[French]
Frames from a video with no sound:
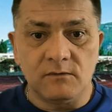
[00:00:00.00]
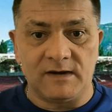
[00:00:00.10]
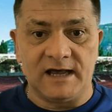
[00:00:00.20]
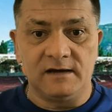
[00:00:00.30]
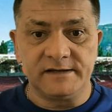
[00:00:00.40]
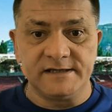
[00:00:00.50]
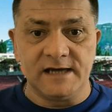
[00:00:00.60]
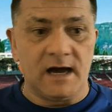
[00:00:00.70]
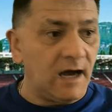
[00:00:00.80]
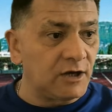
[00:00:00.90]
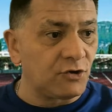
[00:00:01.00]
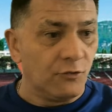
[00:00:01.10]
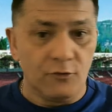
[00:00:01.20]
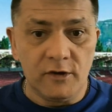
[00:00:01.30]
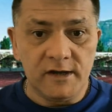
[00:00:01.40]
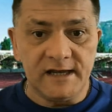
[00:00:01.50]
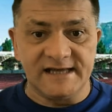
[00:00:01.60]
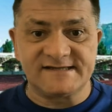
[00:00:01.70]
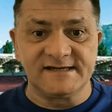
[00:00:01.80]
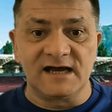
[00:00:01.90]
Voilà, il y a un creux.
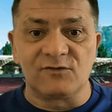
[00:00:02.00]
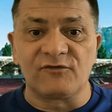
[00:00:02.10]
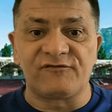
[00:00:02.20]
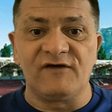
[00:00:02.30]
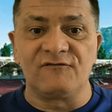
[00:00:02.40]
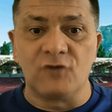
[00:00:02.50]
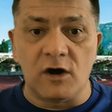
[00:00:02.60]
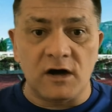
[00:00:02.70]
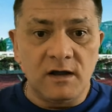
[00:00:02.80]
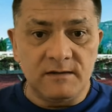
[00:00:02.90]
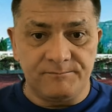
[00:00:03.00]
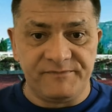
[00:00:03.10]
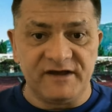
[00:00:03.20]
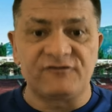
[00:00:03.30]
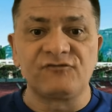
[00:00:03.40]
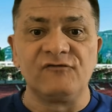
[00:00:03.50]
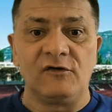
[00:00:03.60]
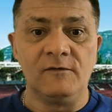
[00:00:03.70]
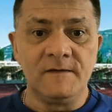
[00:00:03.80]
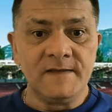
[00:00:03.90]
Et c'est là qu'on se fait avoir bien
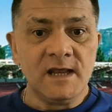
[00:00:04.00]
souvent.